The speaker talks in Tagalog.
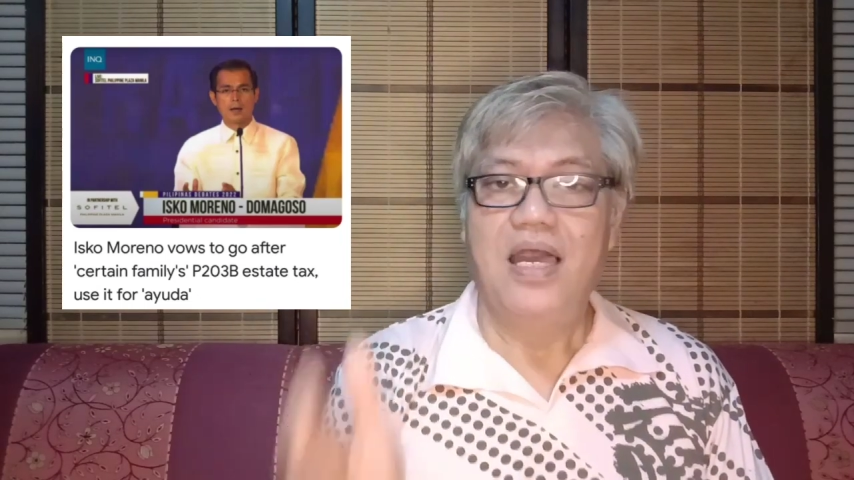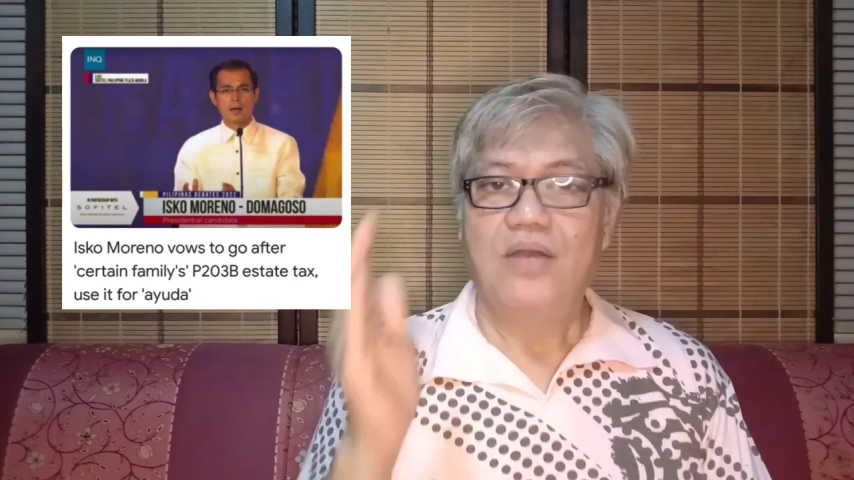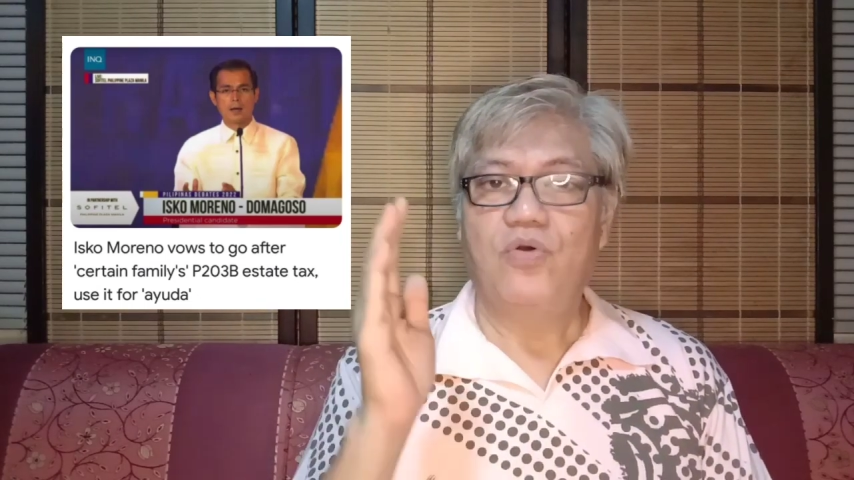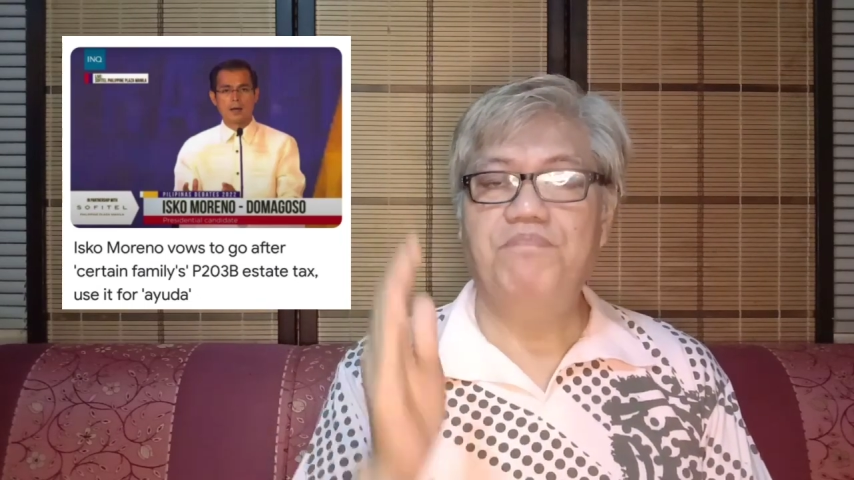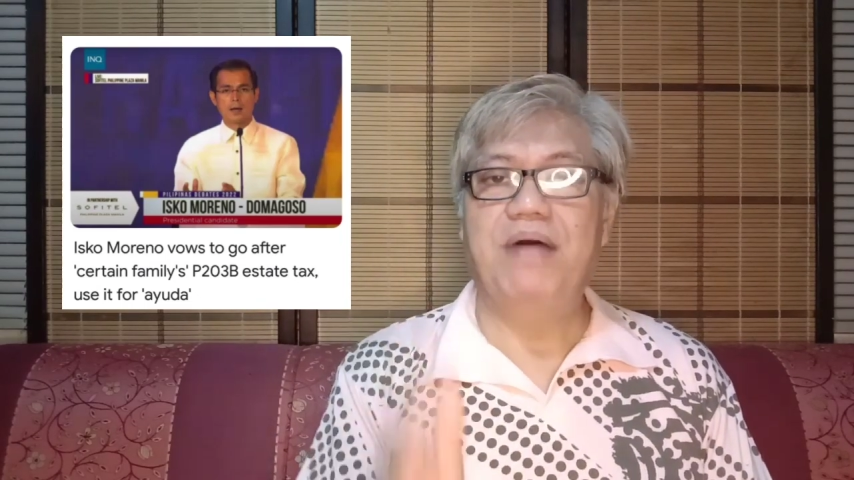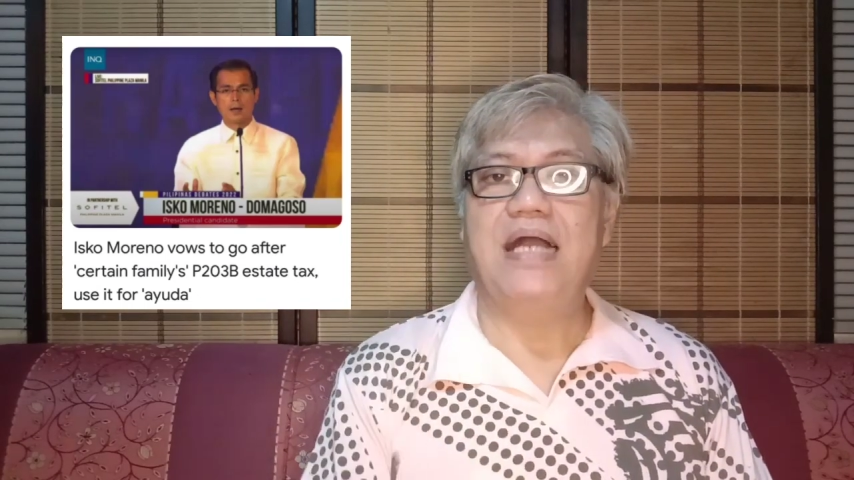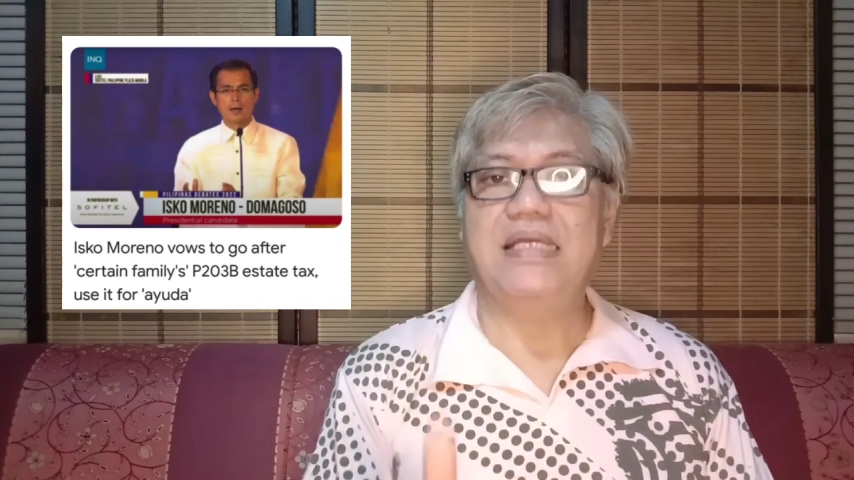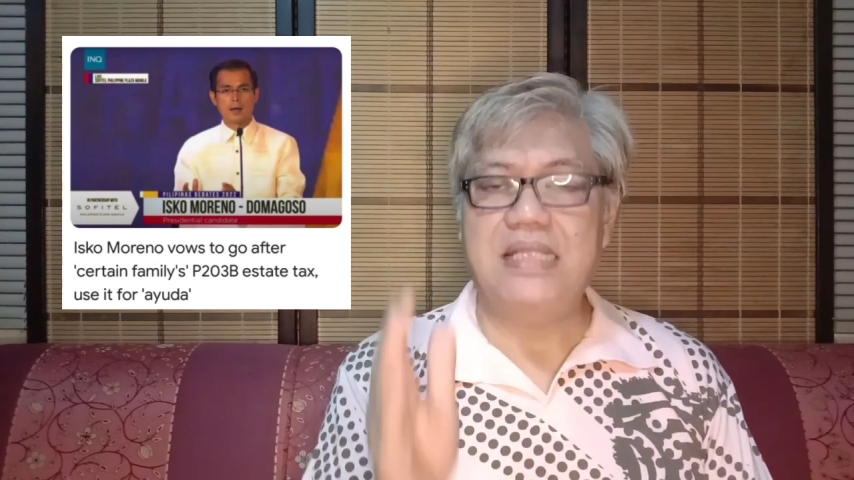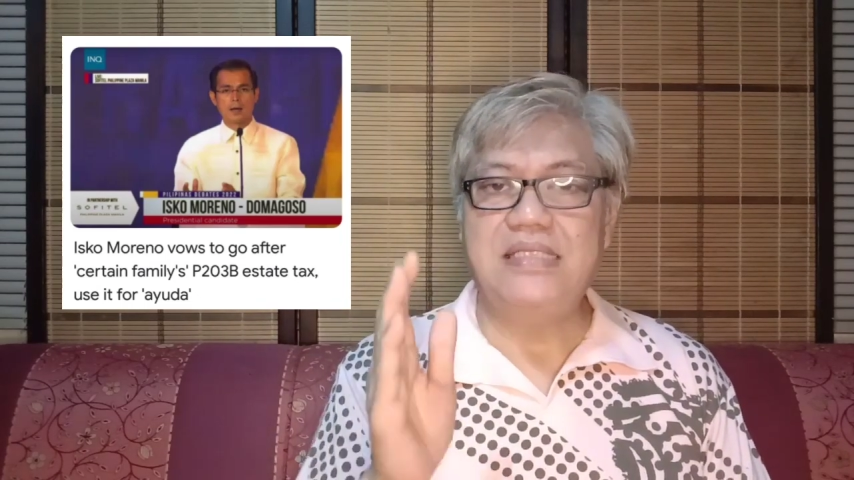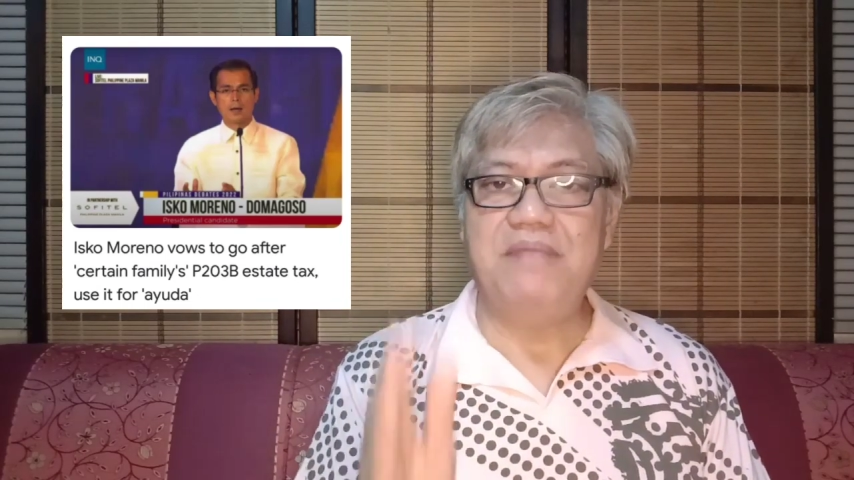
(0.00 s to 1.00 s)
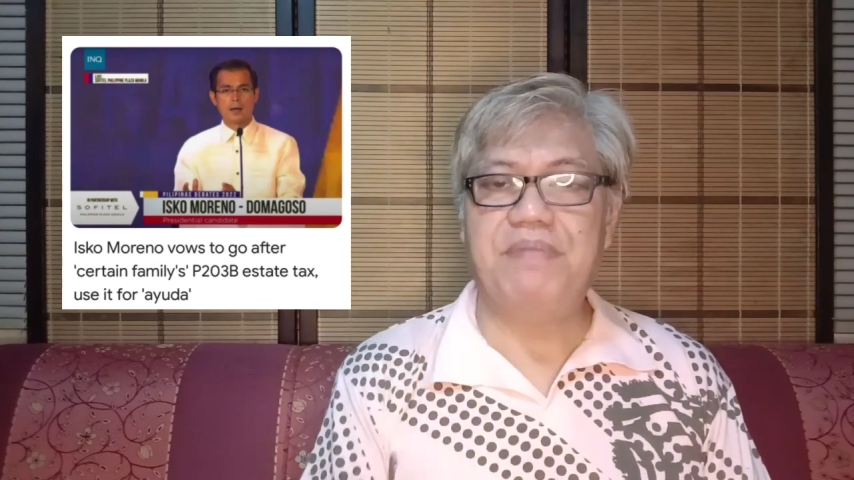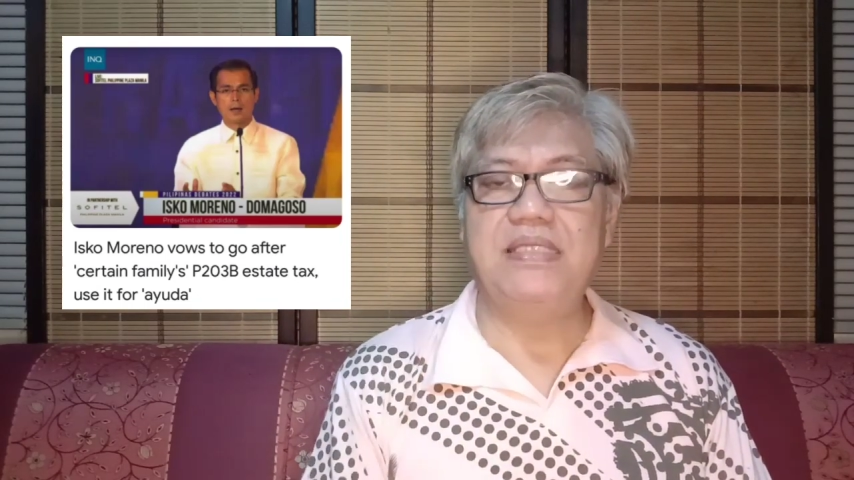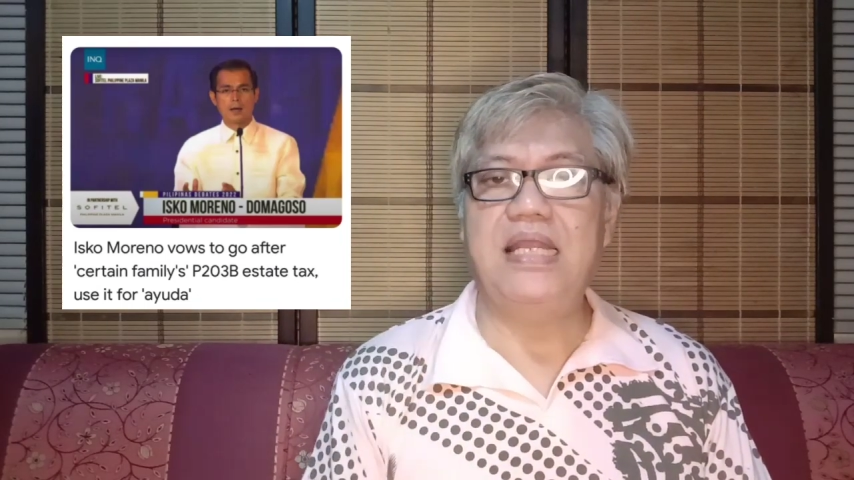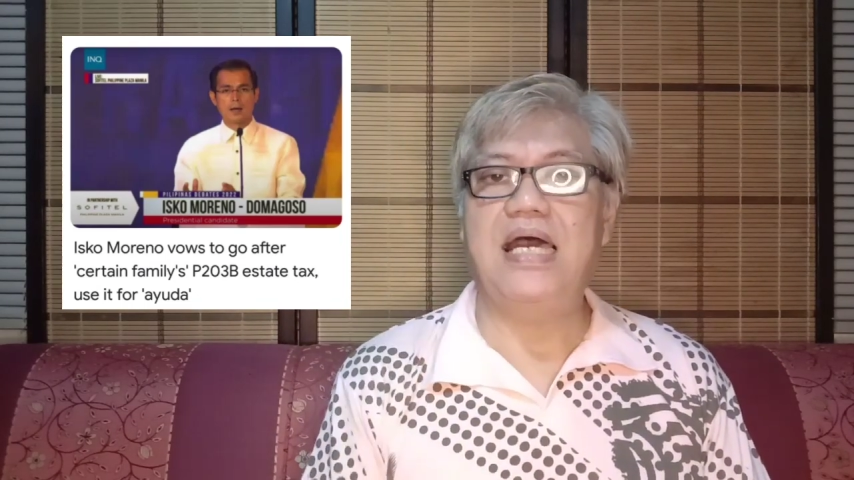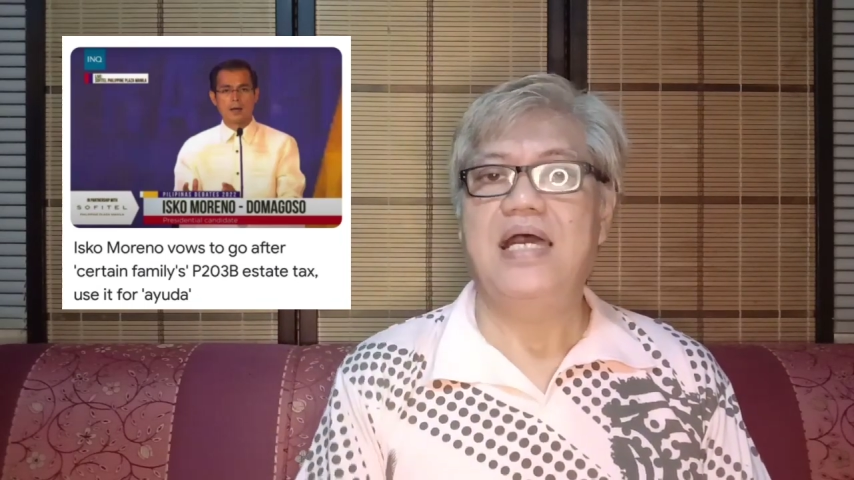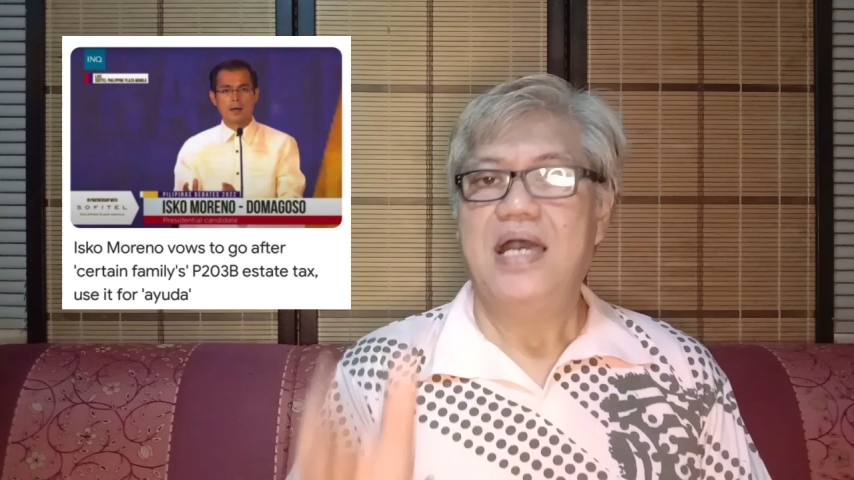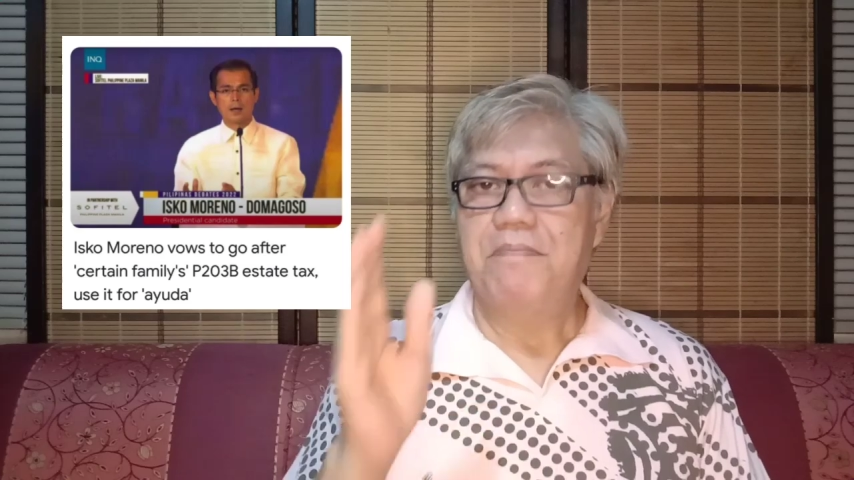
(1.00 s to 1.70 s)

kung bakit hindi pa nila